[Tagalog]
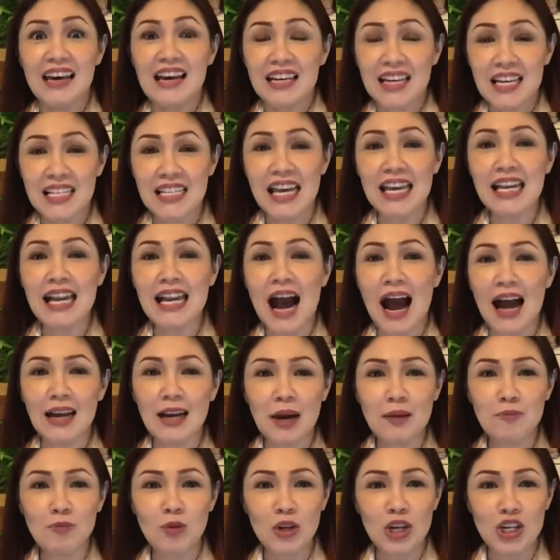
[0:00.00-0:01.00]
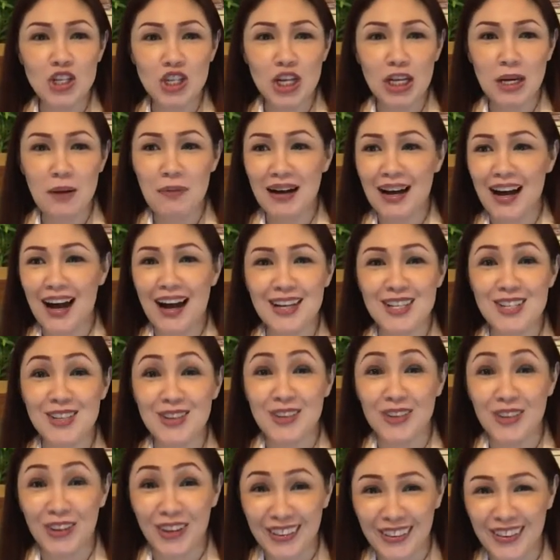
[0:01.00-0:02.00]
Kasi ina-alarm ko na siya na
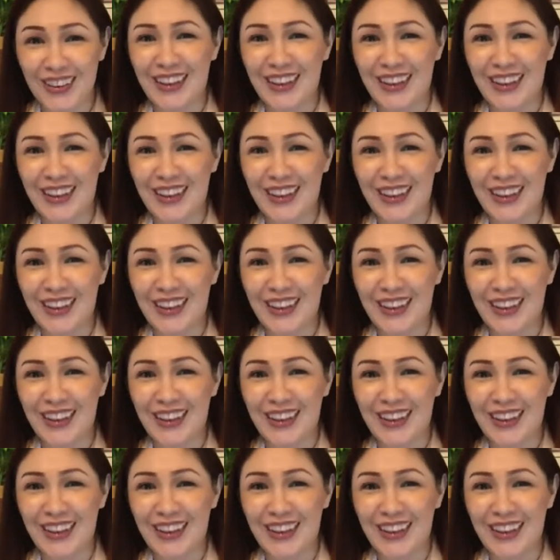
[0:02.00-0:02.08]
magkakasunod.